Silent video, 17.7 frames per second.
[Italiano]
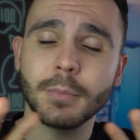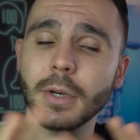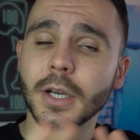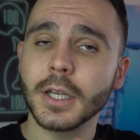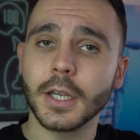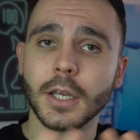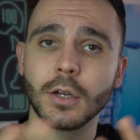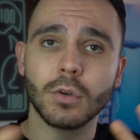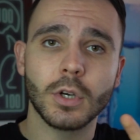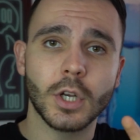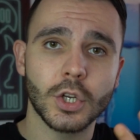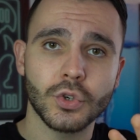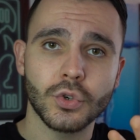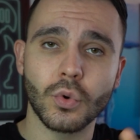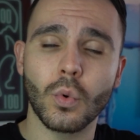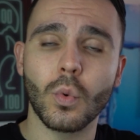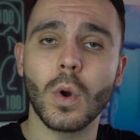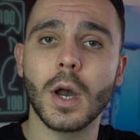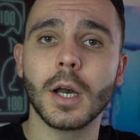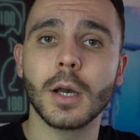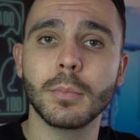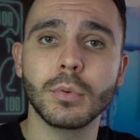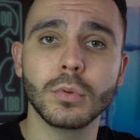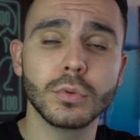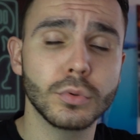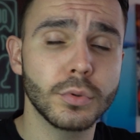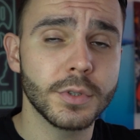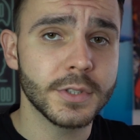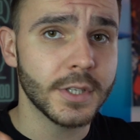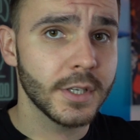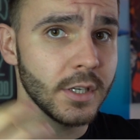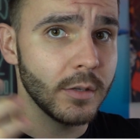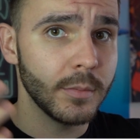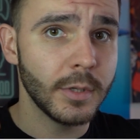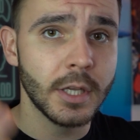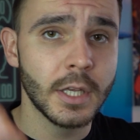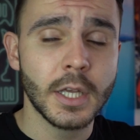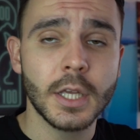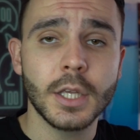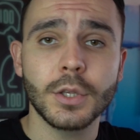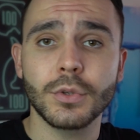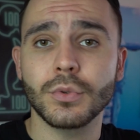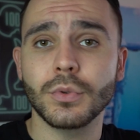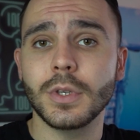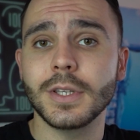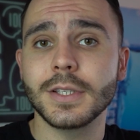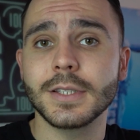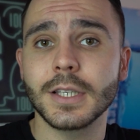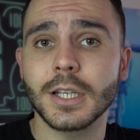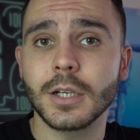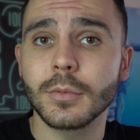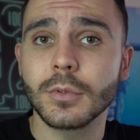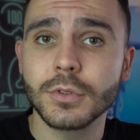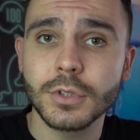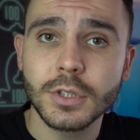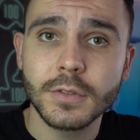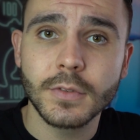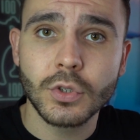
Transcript: Pack, che lo lascio qua appunto, E iscrivimi su Instagram così ti